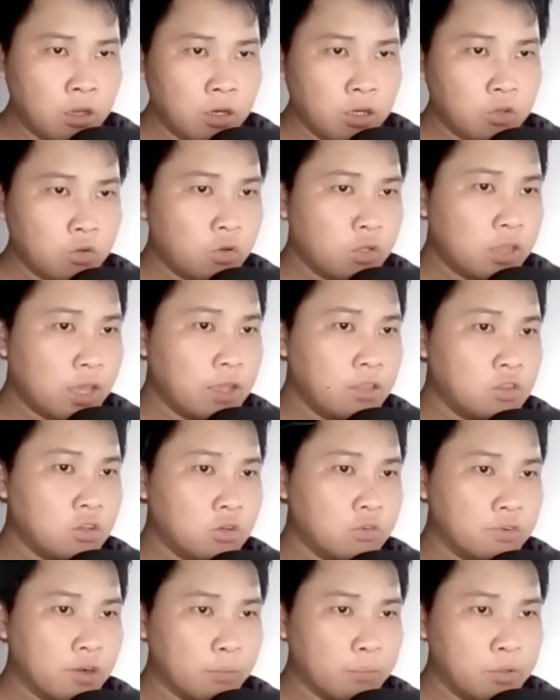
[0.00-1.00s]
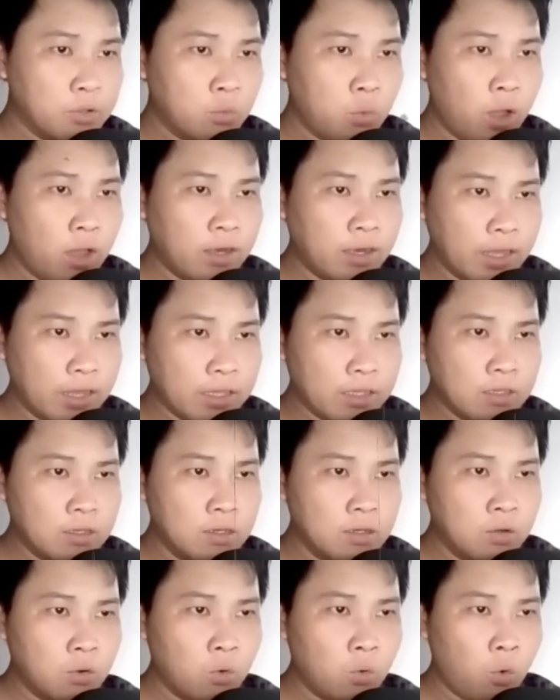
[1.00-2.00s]
đều có thể dựa vào biến hóa này
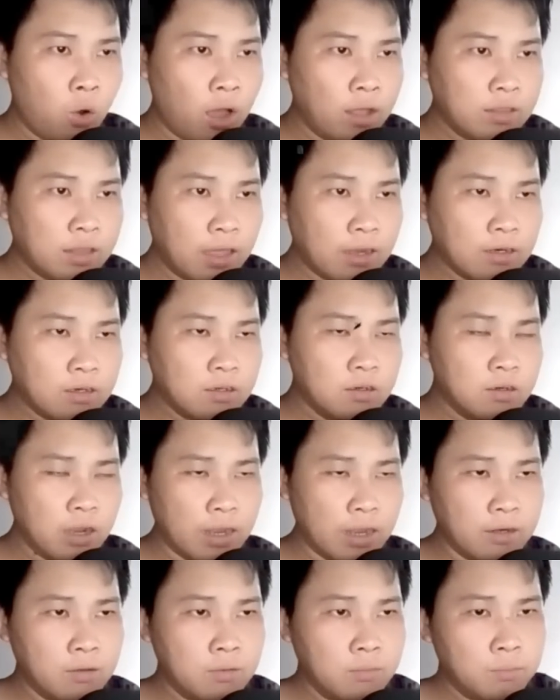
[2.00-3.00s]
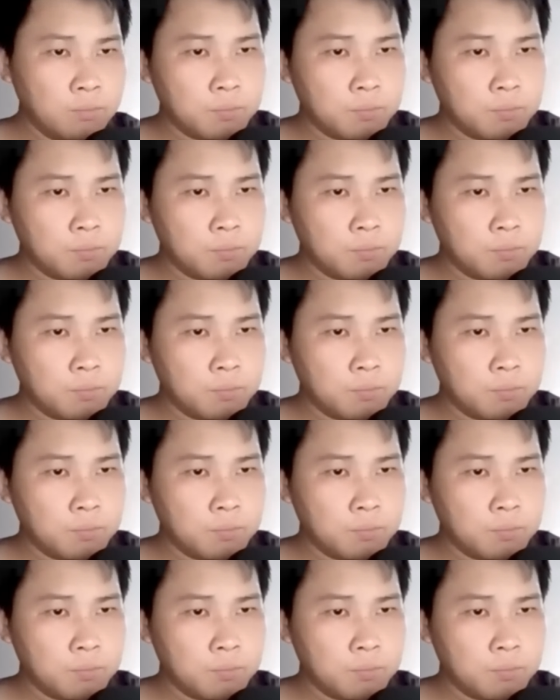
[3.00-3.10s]
hóa thành hư ảnh.